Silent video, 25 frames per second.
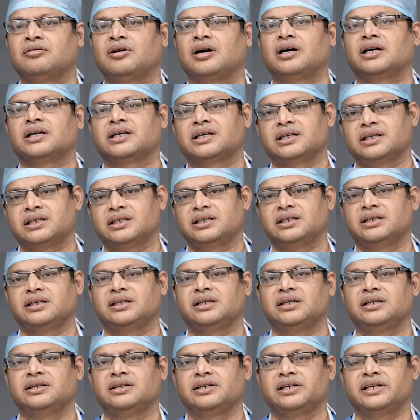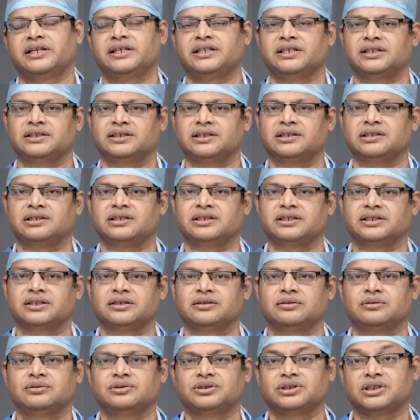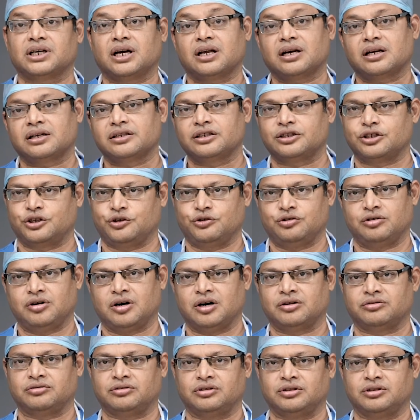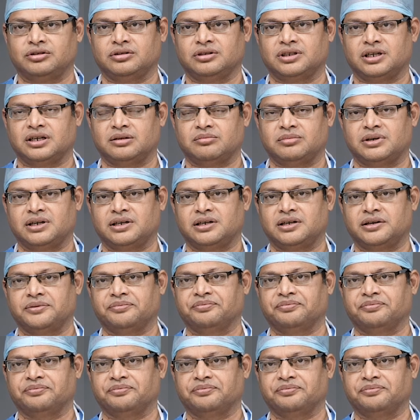వాళ్ళకి ఈ రేడియేషన్ రిస్క్ చాలా ఎక్కువగా ఉంటుందన్నమాట